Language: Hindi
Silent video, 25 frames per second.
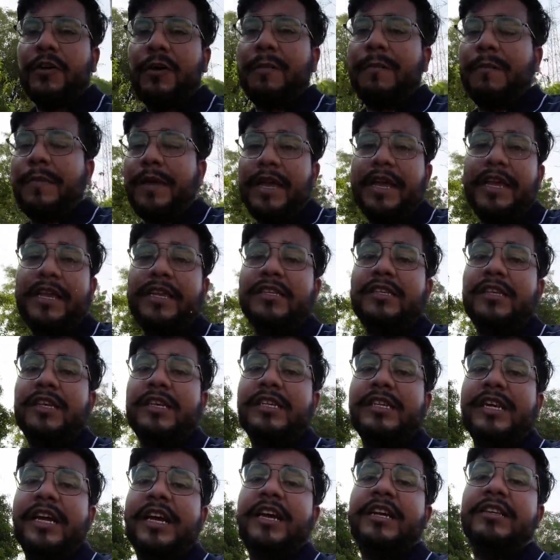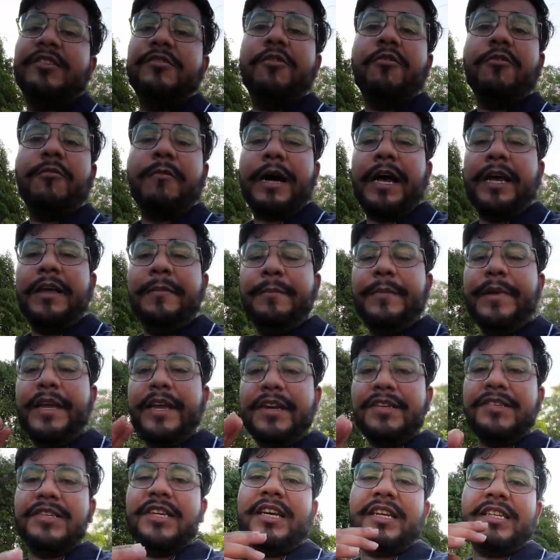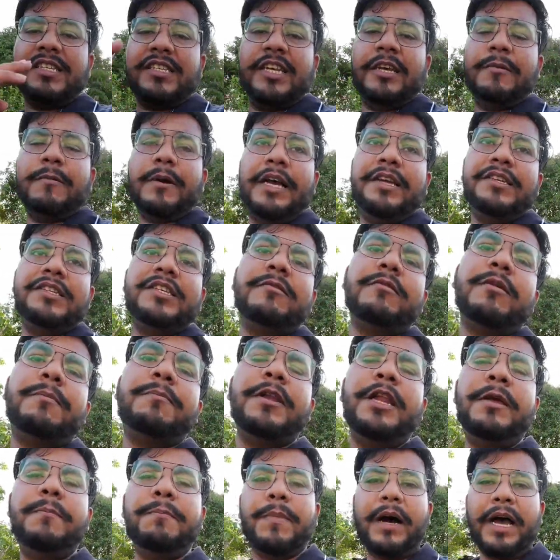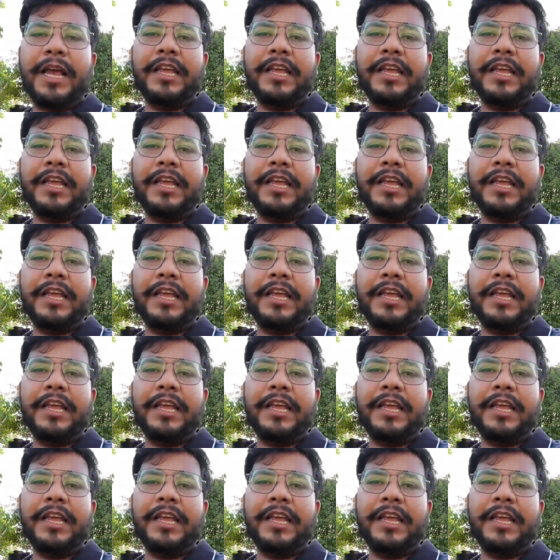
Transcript: जो मेन चीज़ है जो भाई मेरे से अच्छी भाई साहब अपनी